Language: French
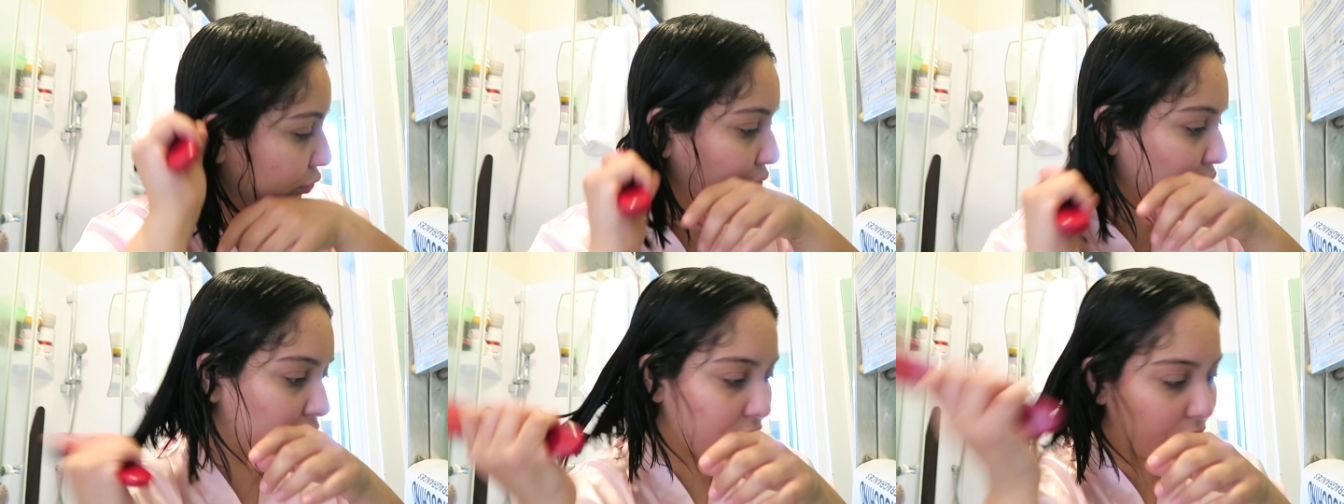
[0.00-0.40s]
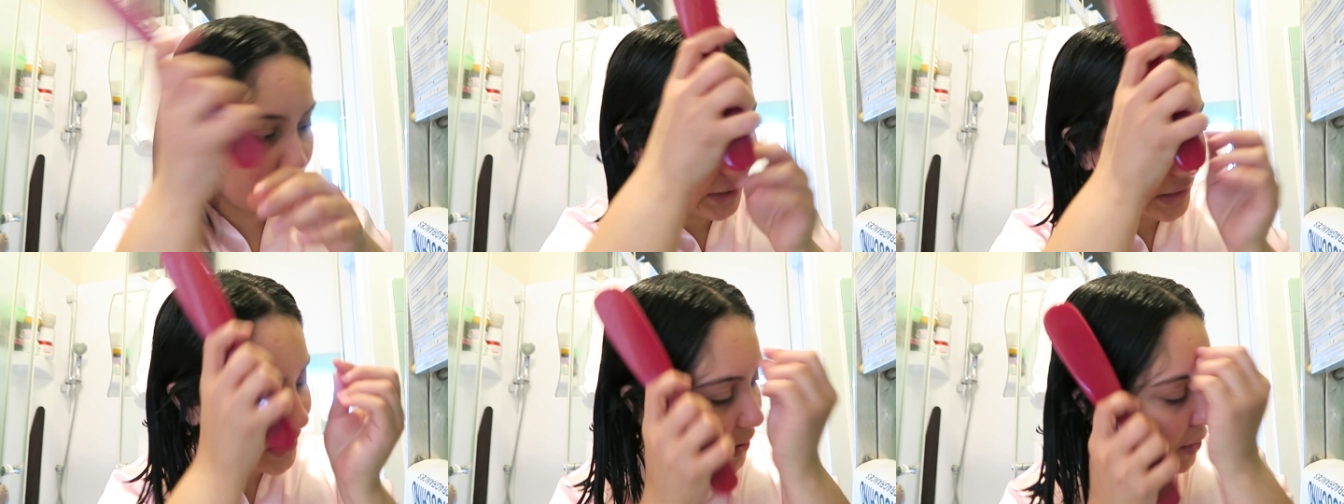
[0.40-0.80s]
à le
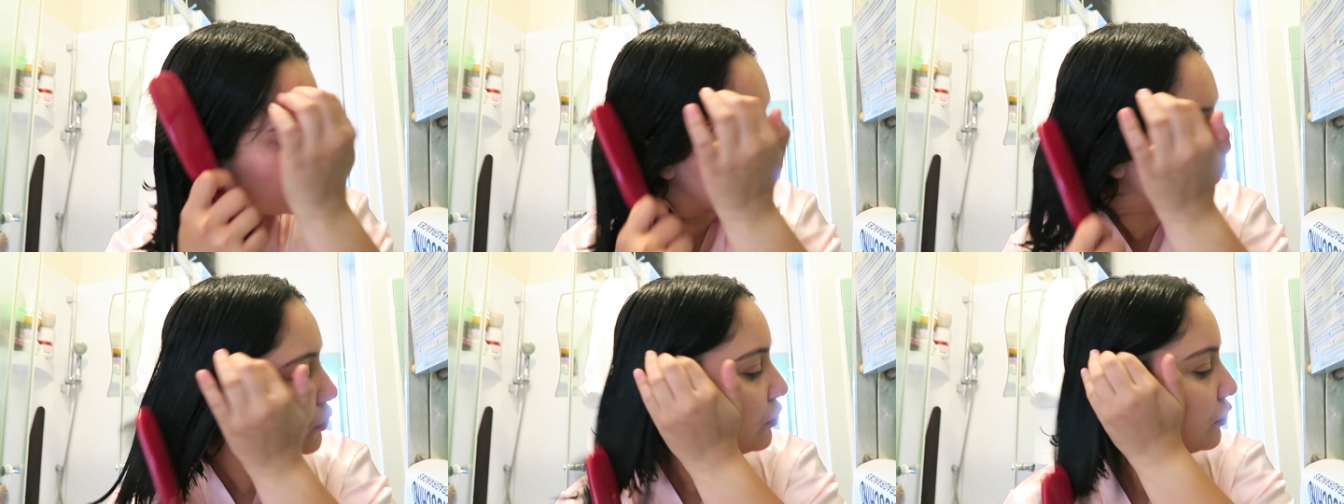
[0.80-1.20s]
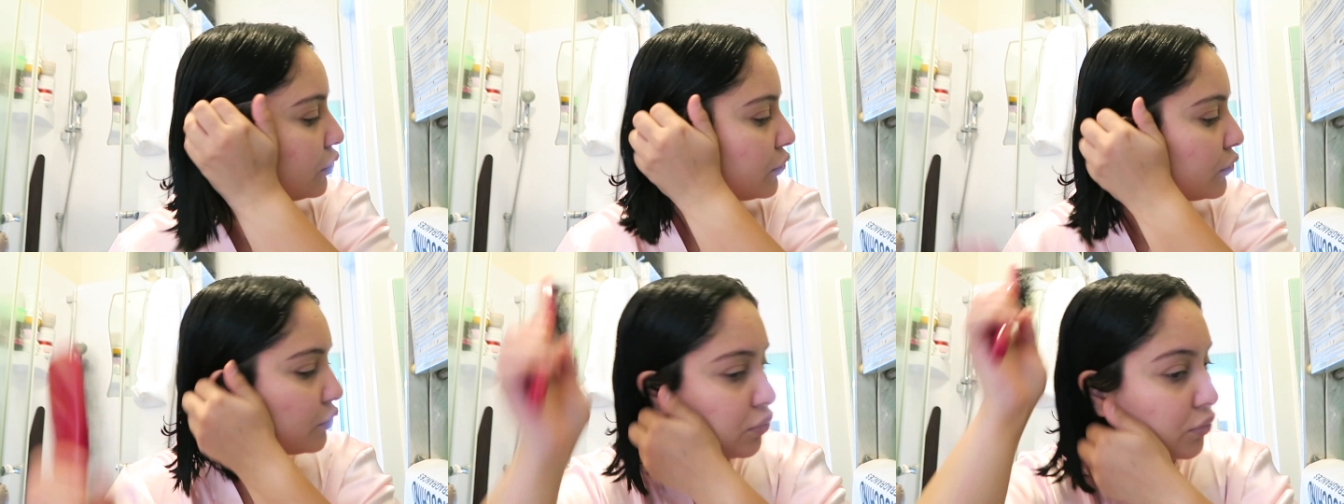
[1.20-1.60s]
lisser tous
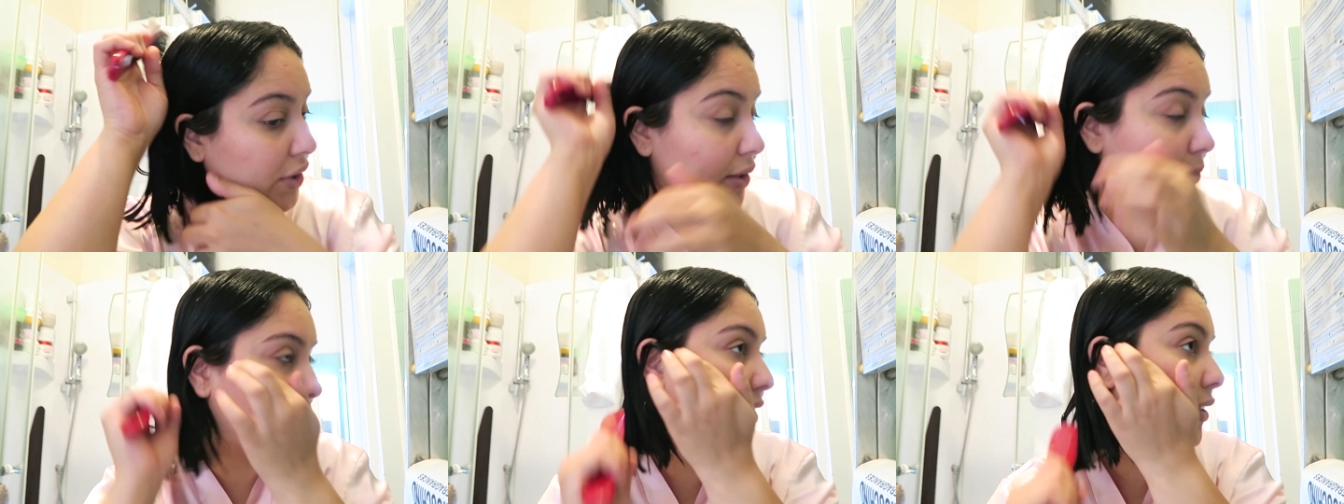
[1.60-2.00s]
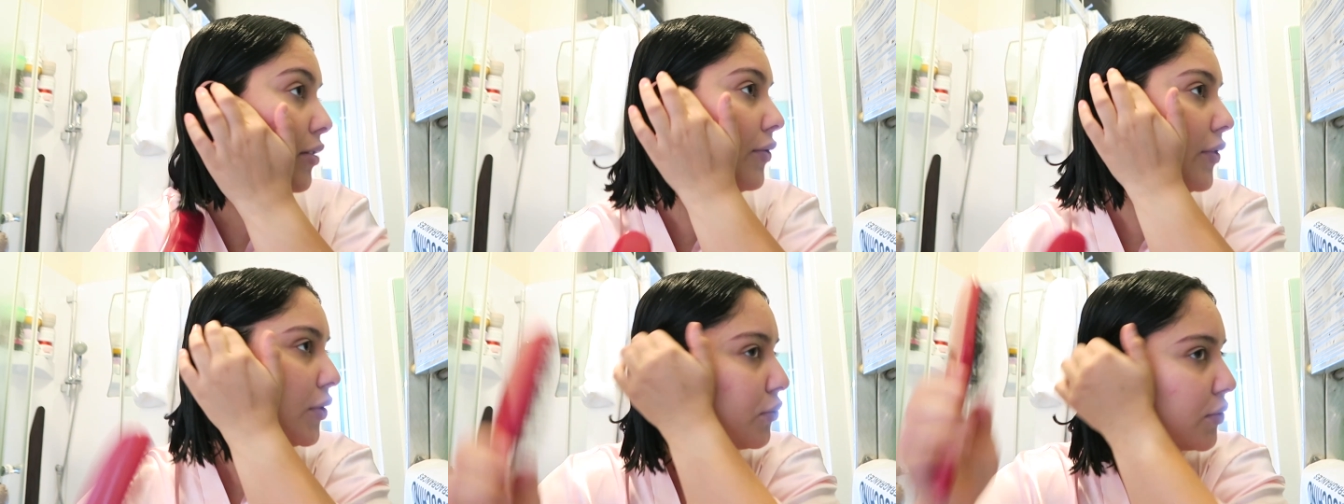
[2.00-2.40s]
les matins
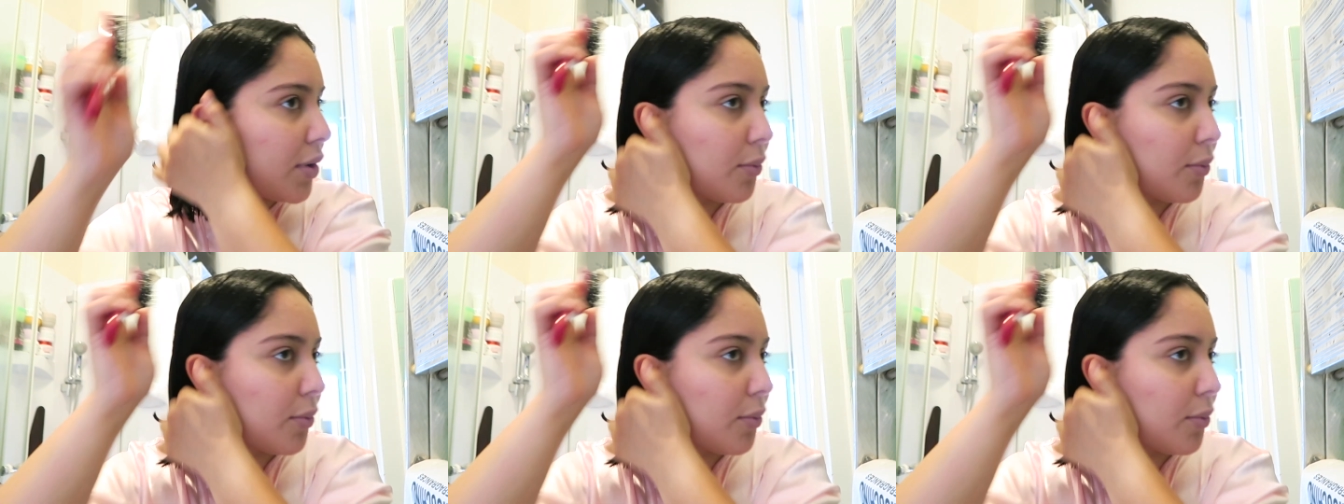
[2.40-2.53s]
en fait tout